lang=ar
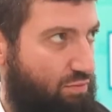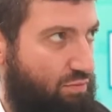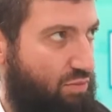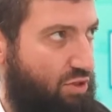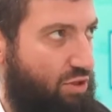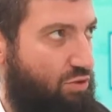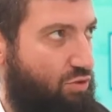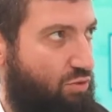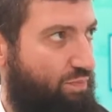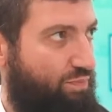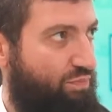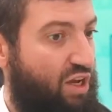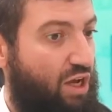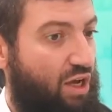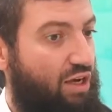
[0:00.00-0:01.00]
بيناتهم
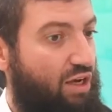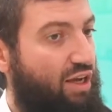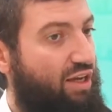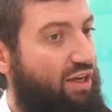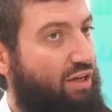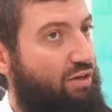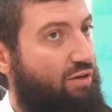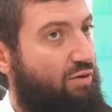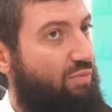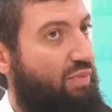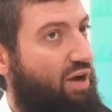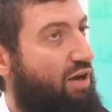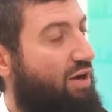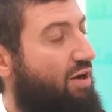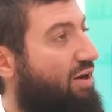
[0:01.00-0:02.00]
لكن
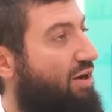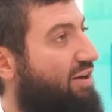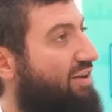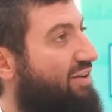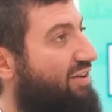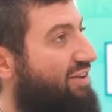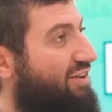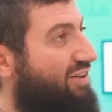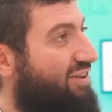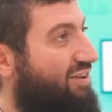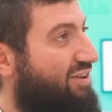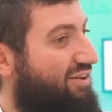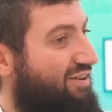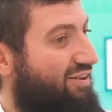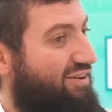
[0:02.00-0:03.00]
مع
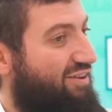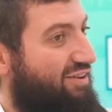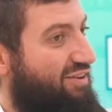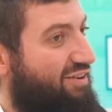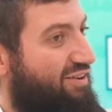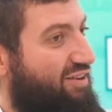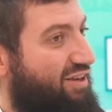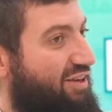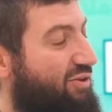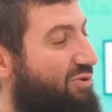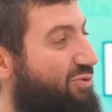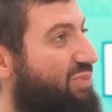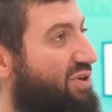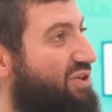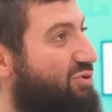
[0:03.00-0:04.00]
آه، يعني
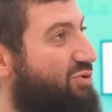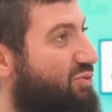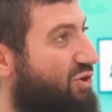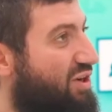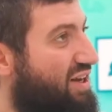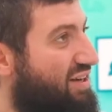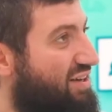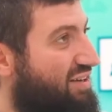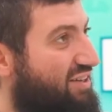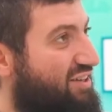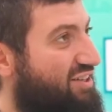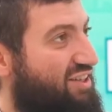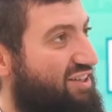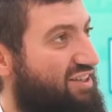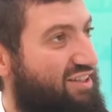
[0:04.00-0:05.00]
اون بيرسون مورال يعني
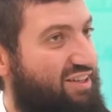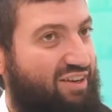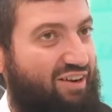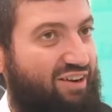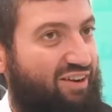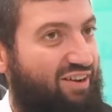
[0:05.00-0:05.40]
شخصيه